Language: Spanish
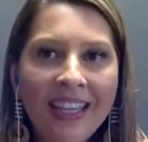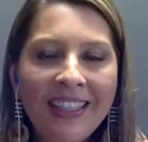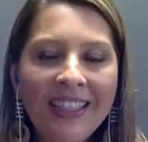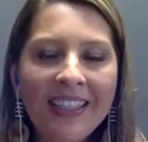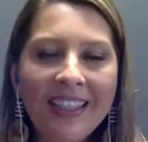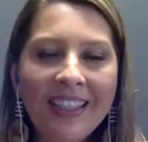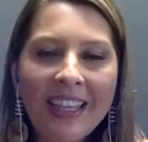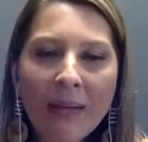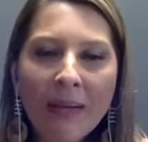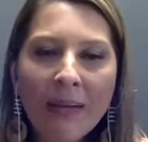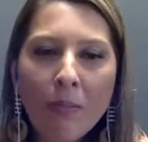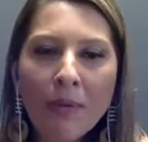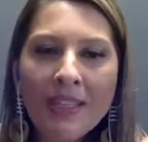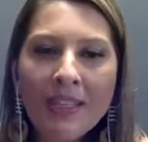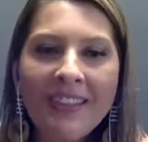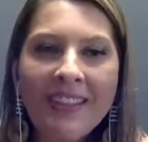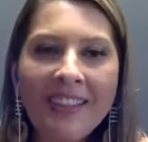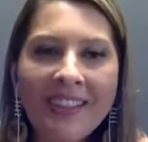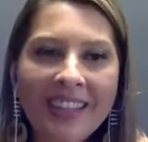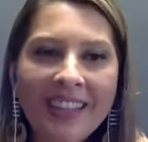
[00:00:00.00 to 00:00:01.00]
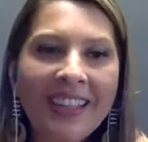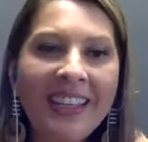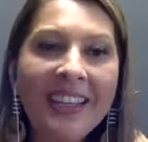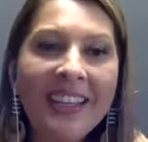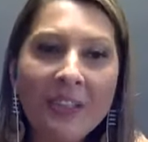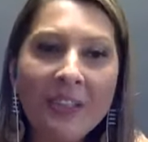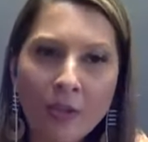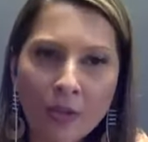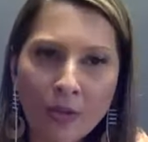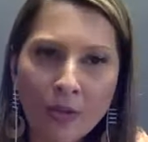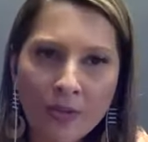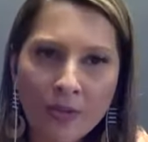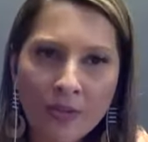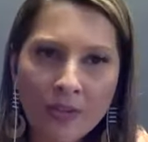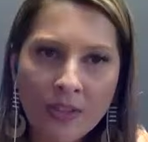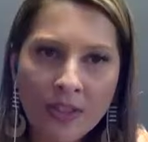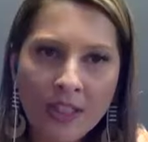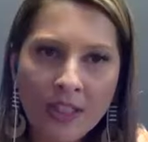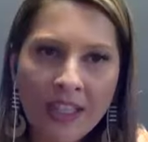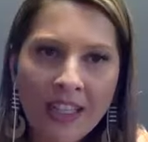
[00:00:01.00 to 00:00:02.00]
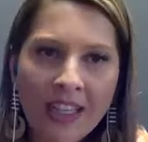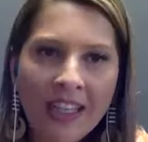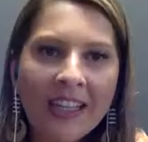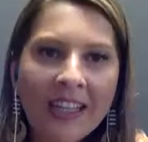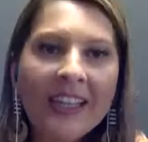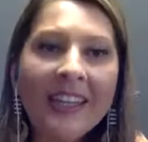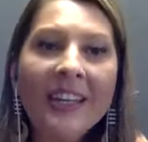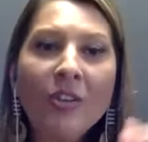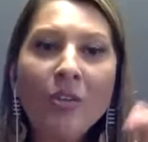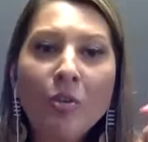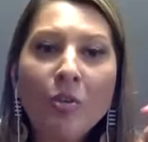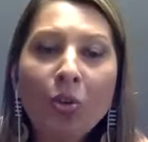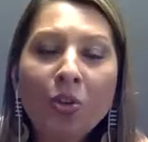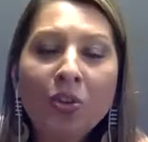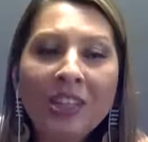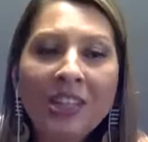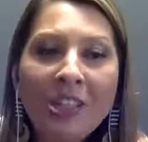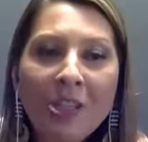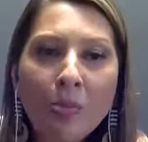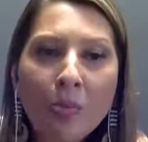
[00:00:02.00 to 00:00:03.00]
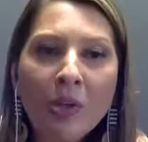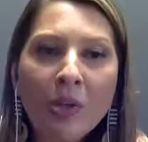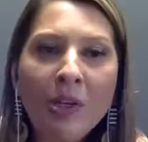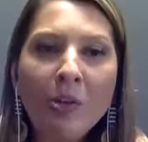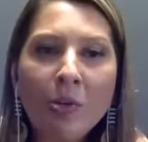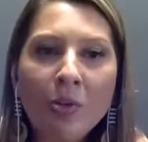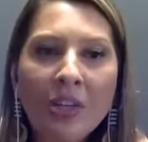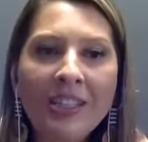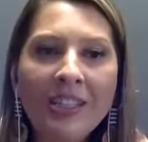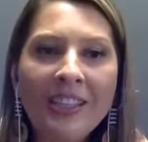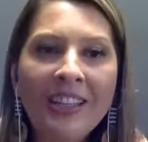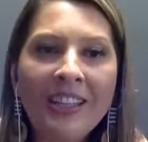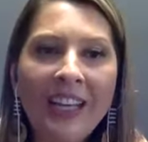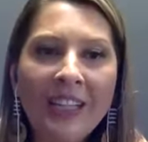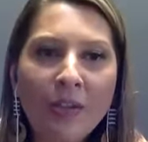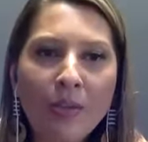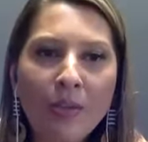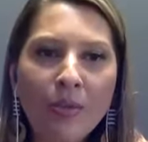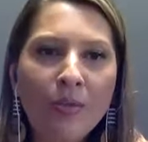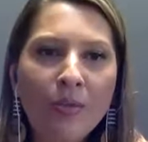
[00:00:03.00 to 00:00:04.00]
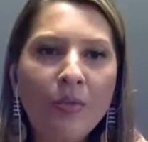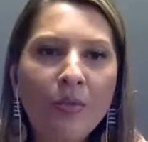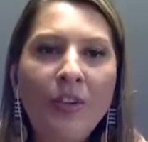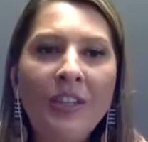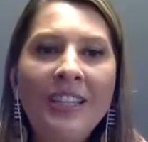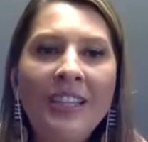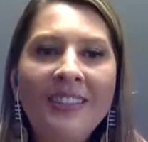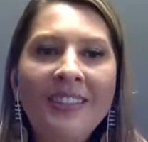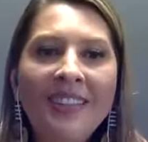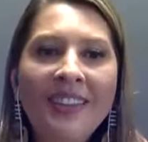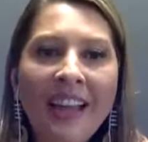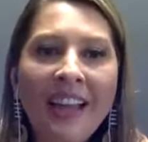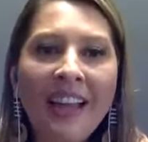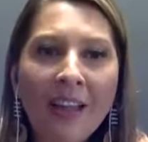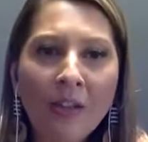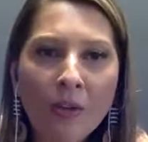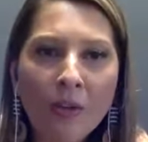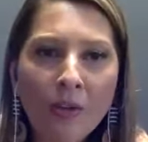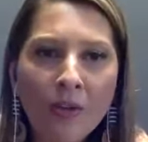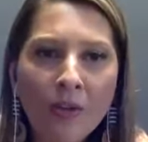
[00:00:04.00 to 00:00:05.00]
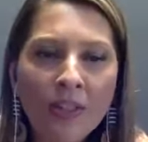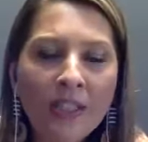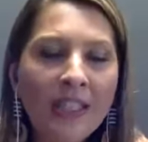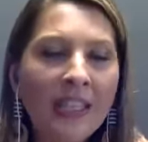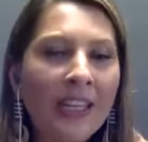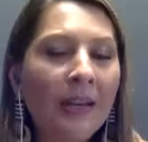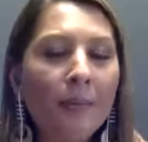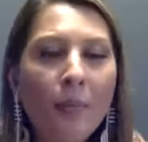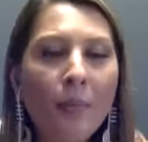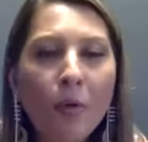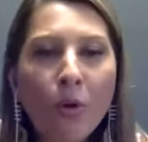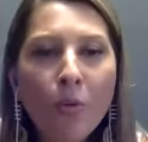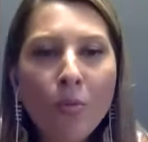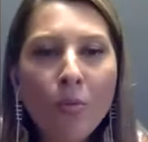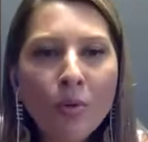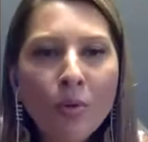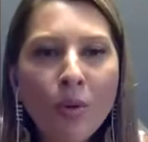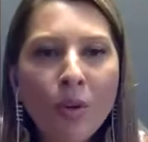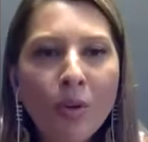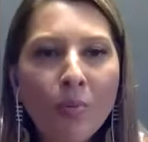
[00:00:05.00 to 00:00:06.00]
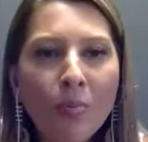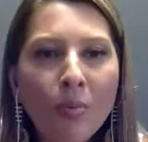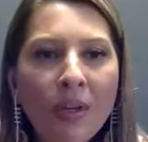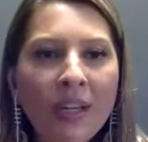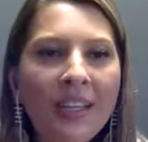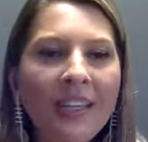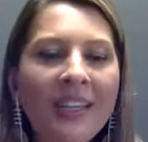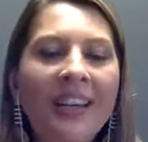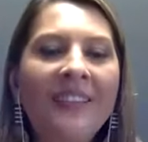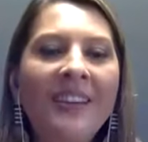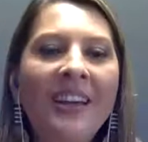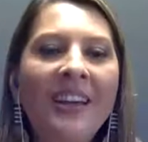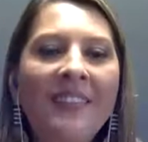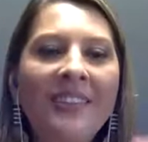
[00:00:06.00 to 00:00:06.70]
Ya teníamos presidente electo, reconocido por el otro candidato, felicitado, en pocos minutos después ya había